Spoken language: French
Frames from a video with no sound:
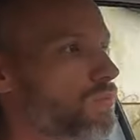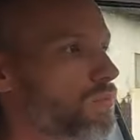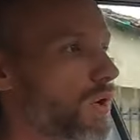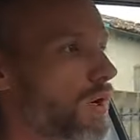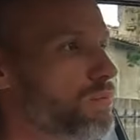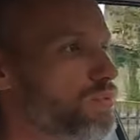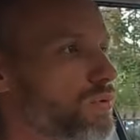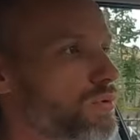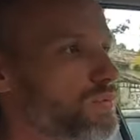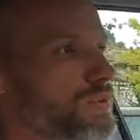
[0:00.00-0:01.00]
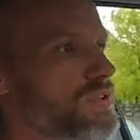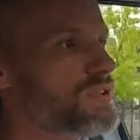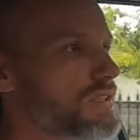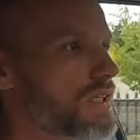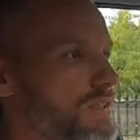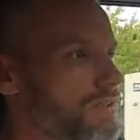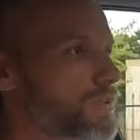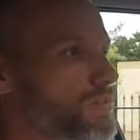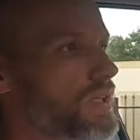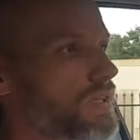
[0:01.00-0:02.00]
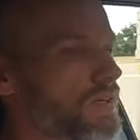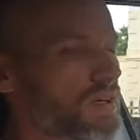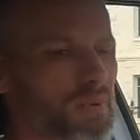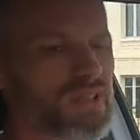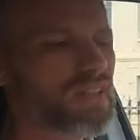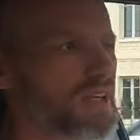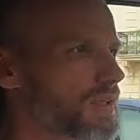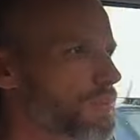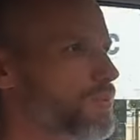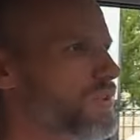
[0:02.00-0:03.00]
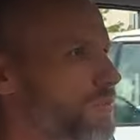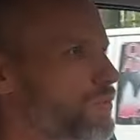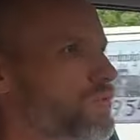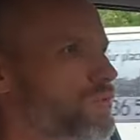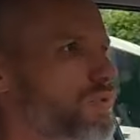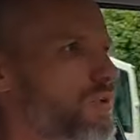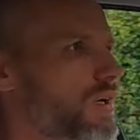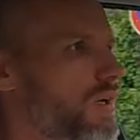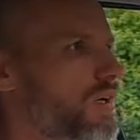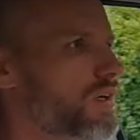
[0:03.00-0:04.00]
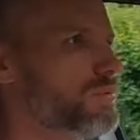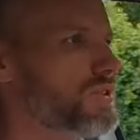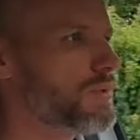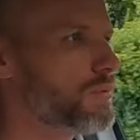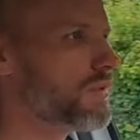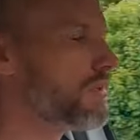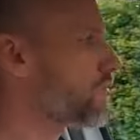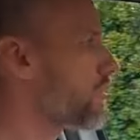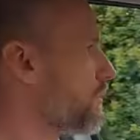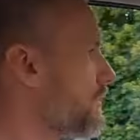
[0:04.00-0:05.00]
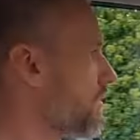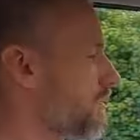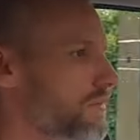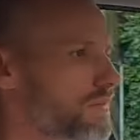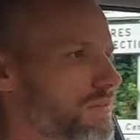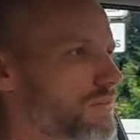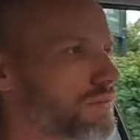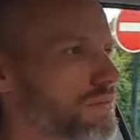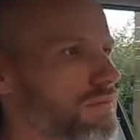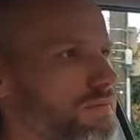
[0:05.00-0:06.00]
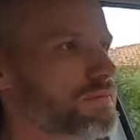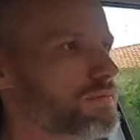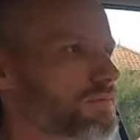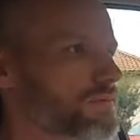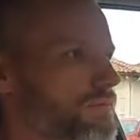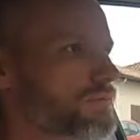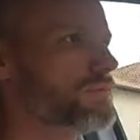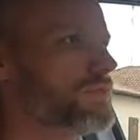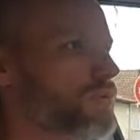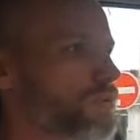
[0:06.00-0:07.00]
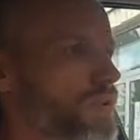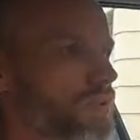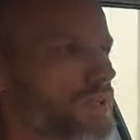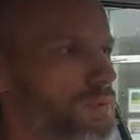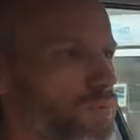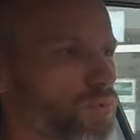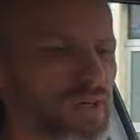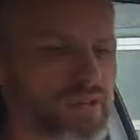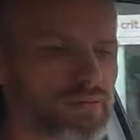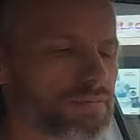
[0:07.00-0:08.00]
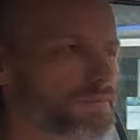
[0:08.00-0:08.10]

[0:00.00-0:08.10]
bah, pour une petite citadine comme ça. Après, ça a l'air un peu plus tape Je trouve que la, bizarrement, que la 208. Euh, la sens que c'est un peu plus raide.